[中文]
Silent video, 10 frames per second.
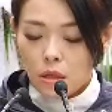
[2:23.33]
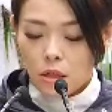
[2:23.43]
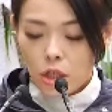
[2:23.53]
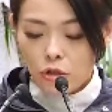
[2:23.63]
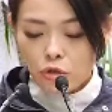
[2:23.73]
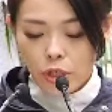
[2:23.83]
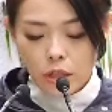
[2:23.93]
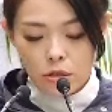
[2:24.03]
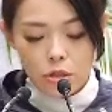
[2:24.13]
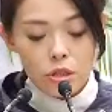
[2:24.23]
而更重
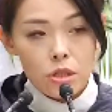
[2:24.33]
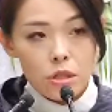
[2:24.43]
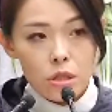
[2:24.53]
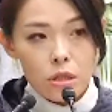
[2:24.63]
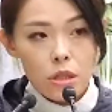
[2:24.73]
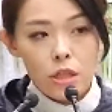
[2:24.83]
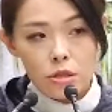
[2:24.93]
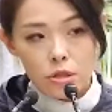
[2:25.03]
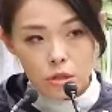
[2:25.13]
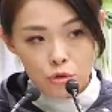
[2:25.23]
要的是，历
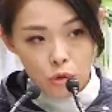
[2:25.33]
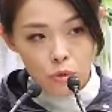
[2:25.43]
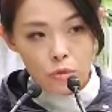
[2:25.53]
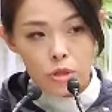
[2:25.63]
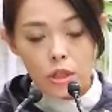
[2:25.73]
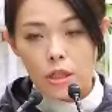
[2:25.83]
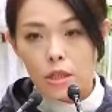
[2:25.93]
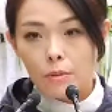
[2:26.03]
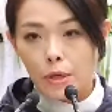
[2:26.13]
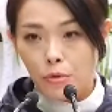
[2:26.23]
史的错误是
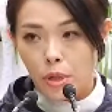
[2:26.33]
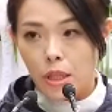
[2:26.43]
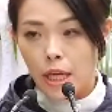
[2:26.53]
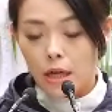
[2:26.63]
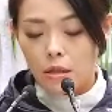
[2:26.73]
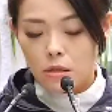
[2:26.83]
可以被原谅，